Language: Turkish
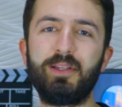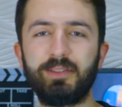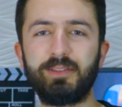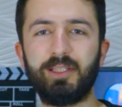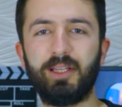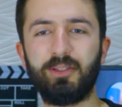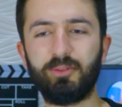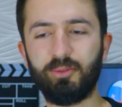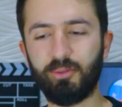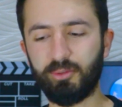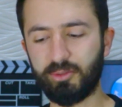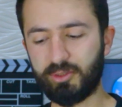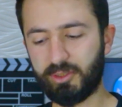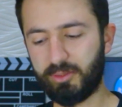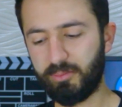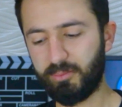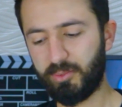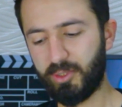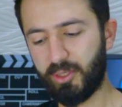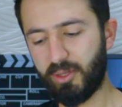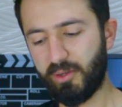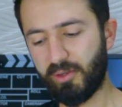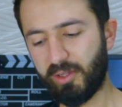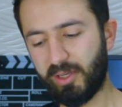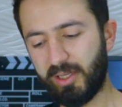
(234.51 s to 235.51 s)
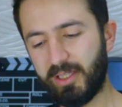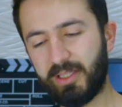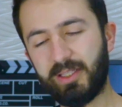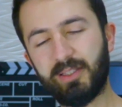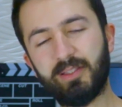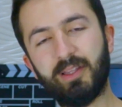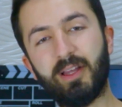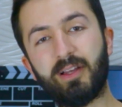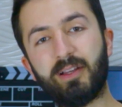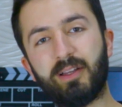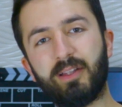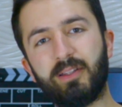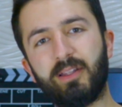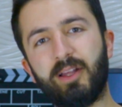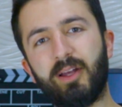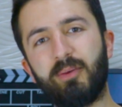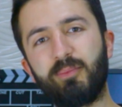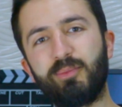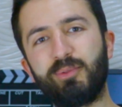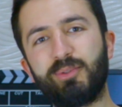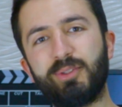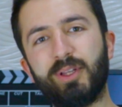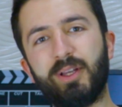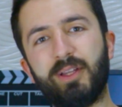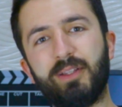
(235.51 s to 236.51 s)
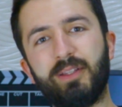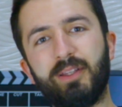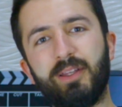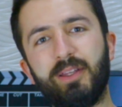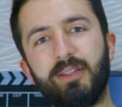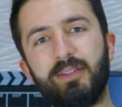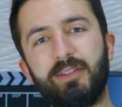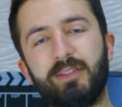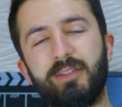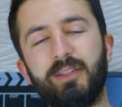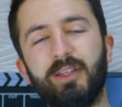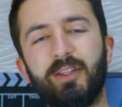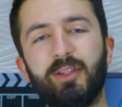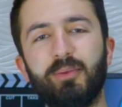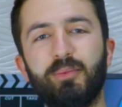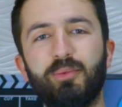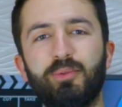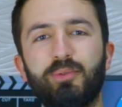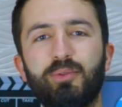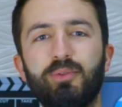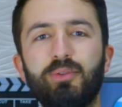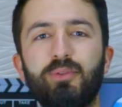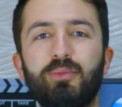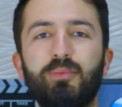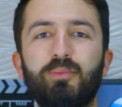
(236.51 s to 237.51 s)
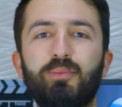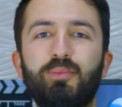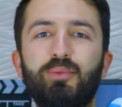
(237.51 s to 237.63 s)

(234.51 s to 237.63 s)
Sen de o simgeye göre 2 dakika daha müsaade et ya da bugün,